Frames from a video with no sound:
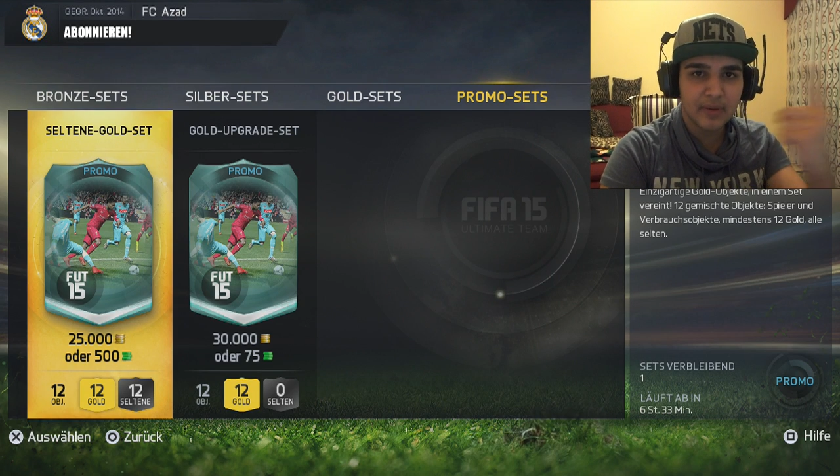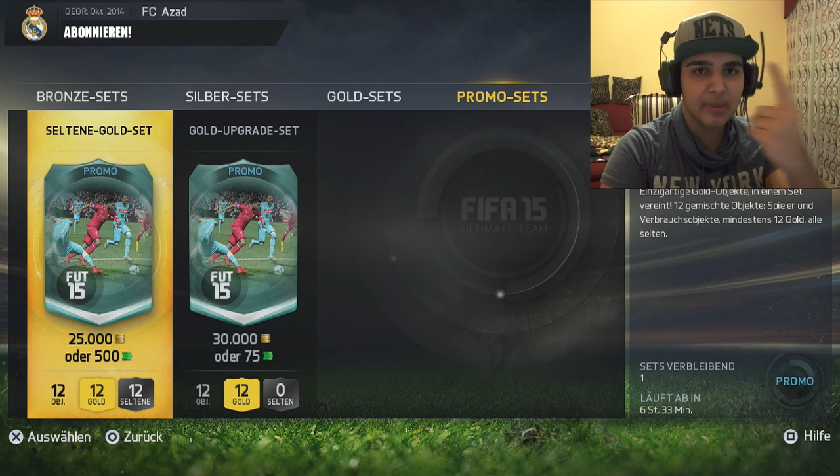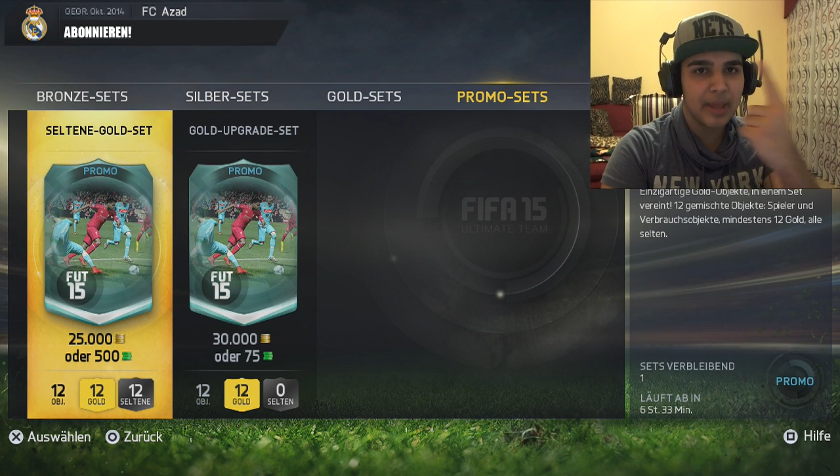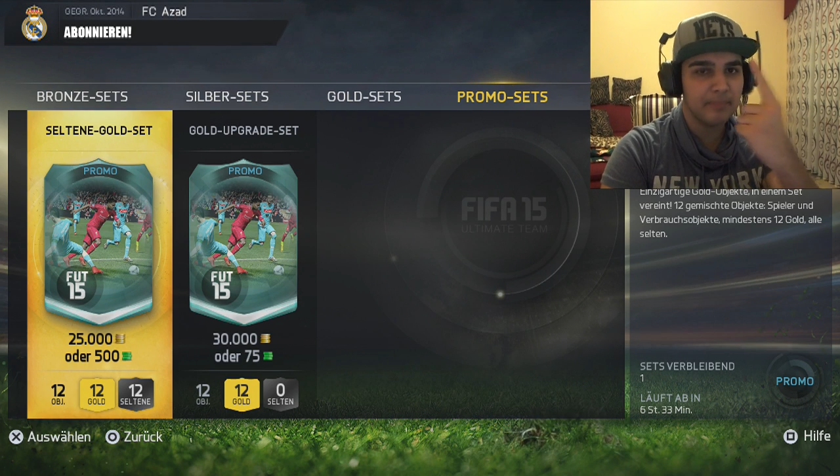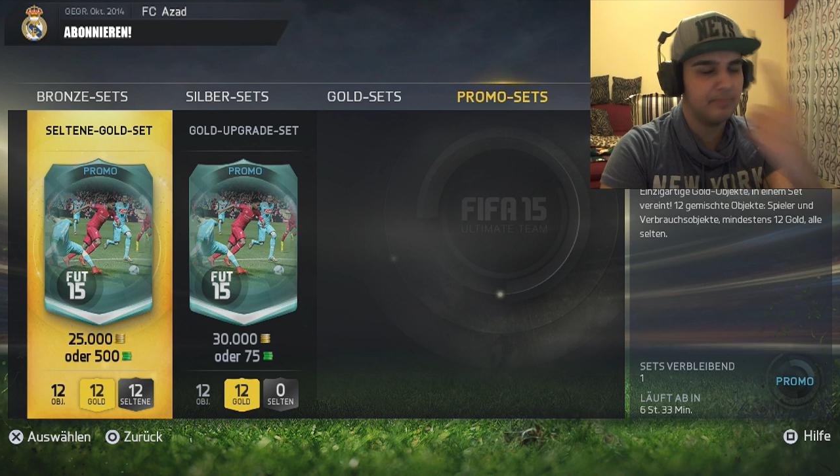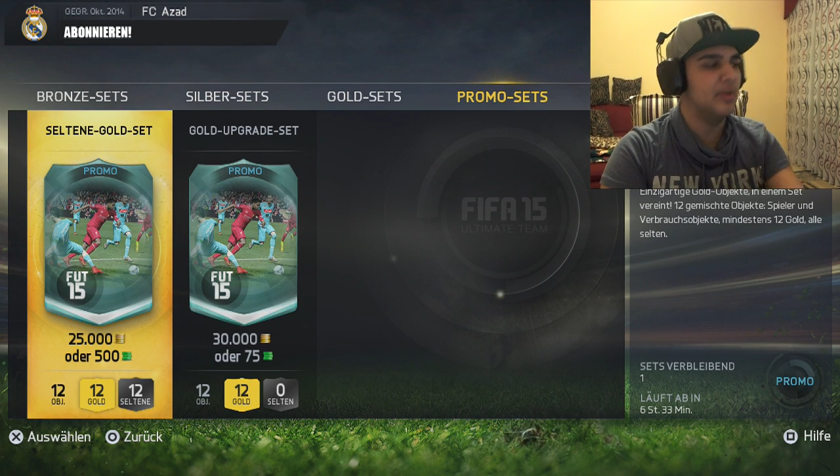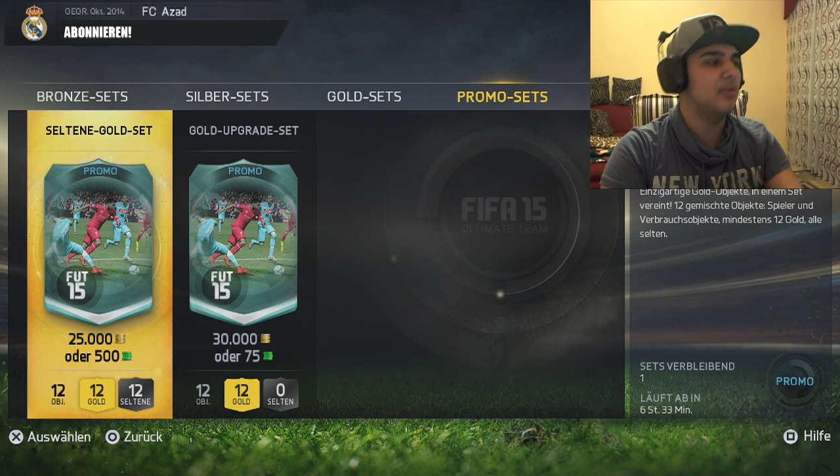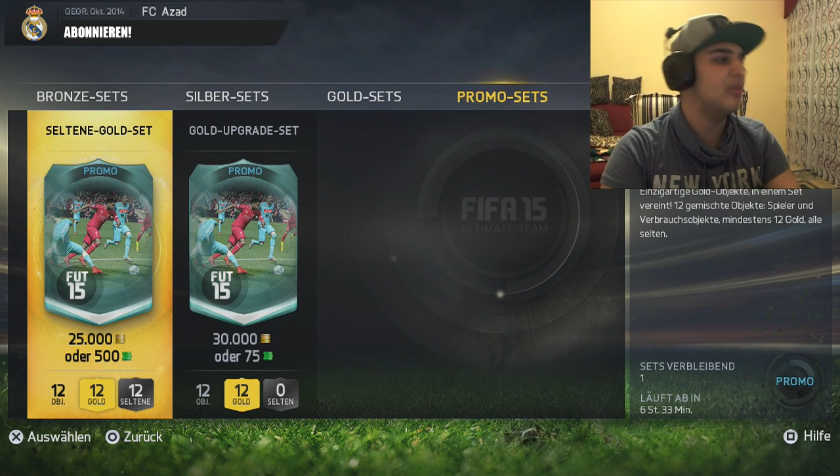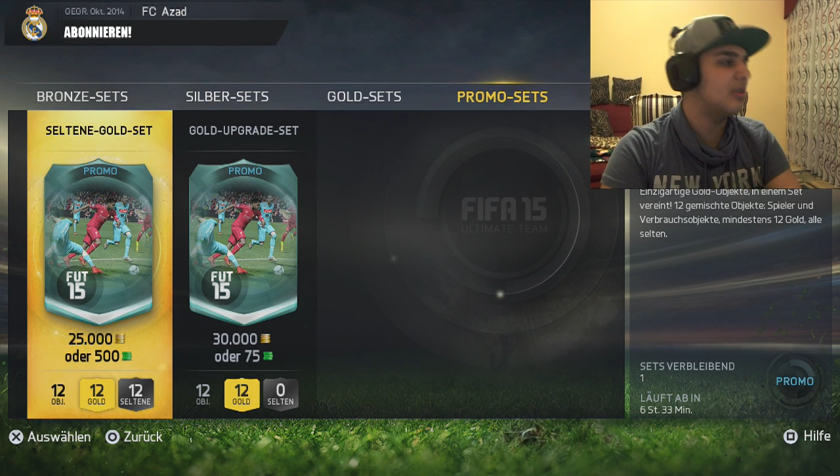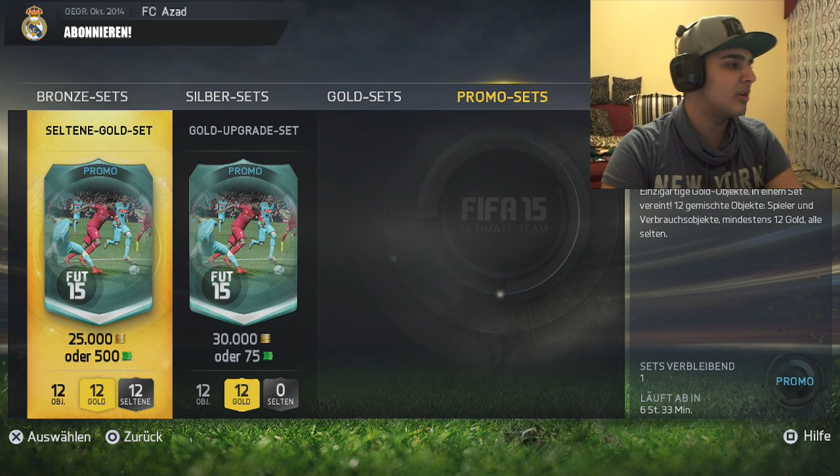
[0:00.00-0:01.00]
verbleibt mir
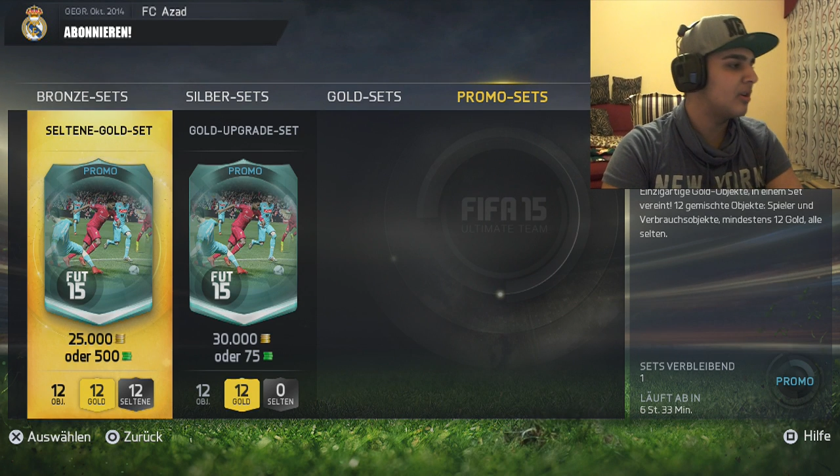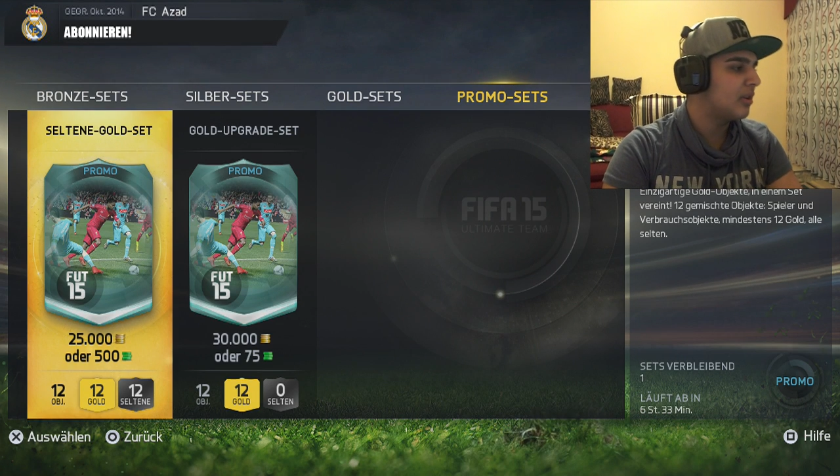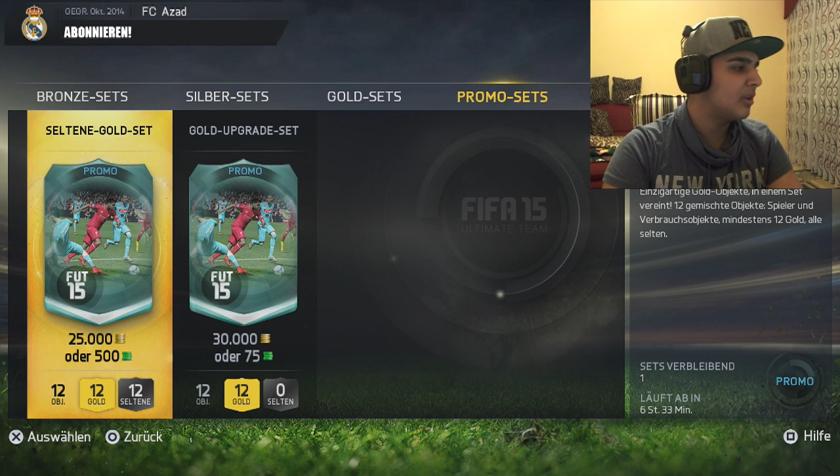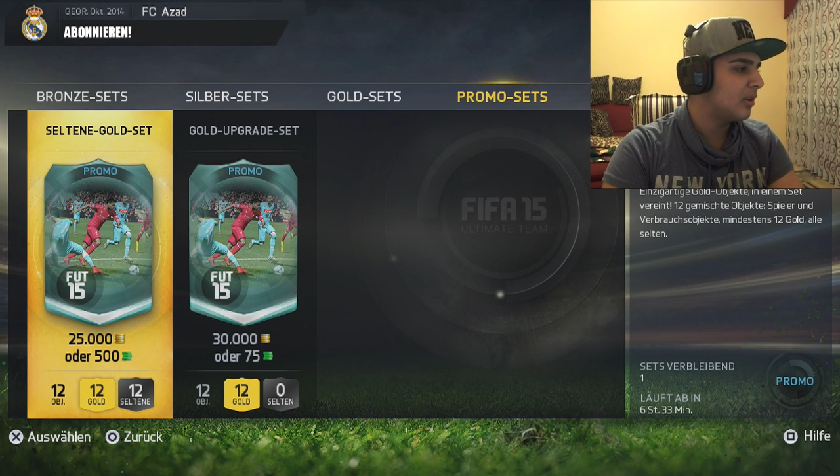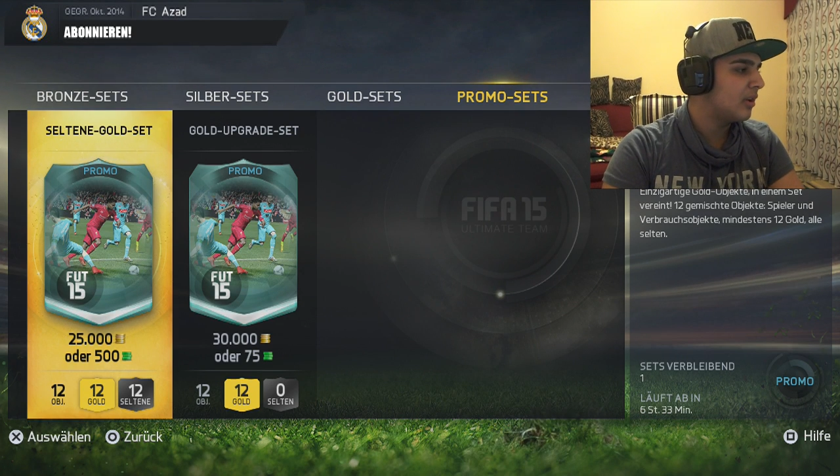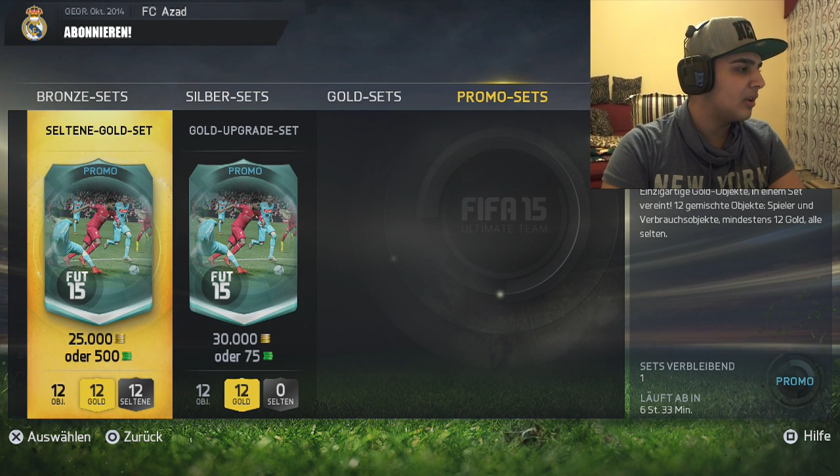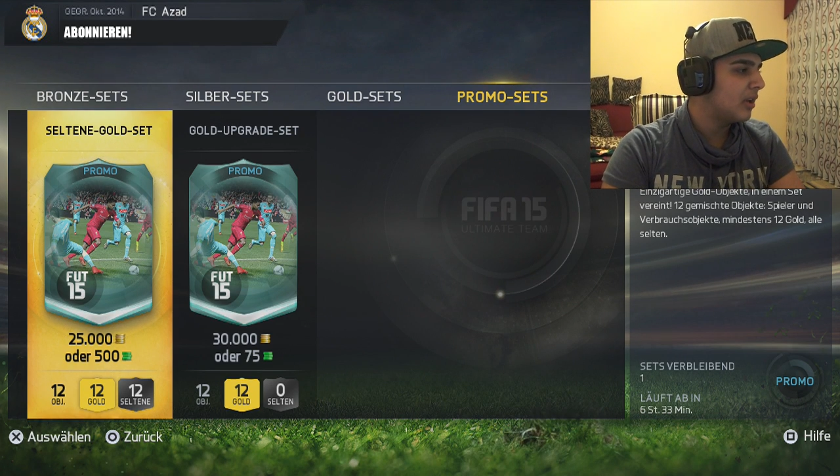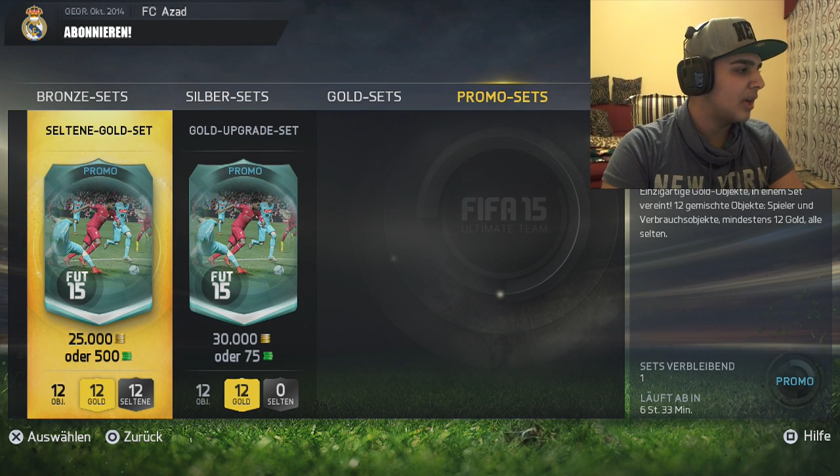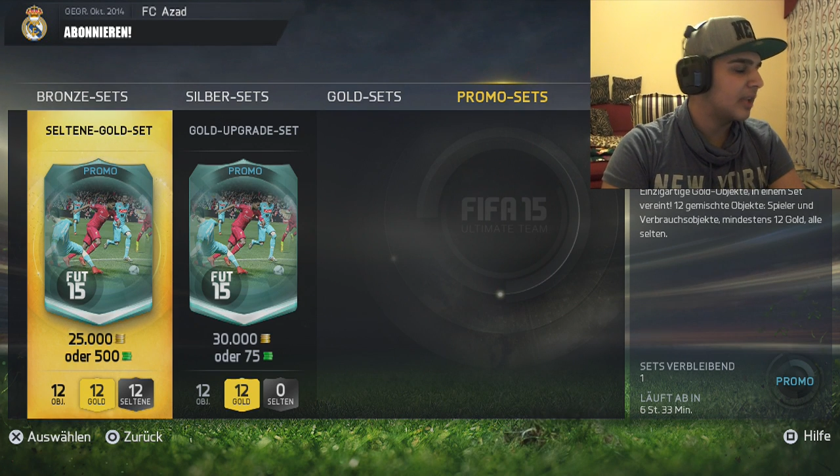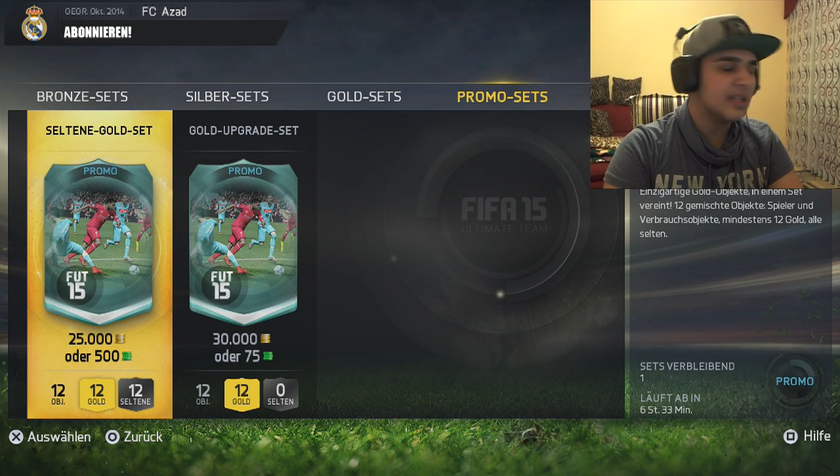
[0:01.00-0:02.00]
noch.
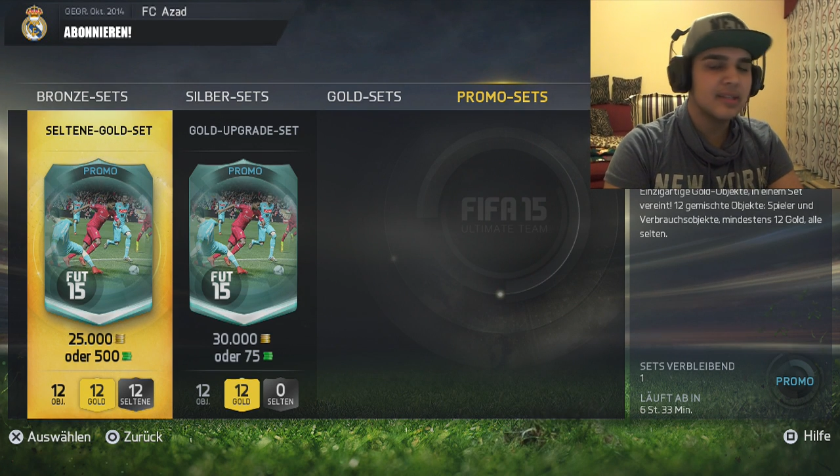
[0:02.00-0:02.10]
Hat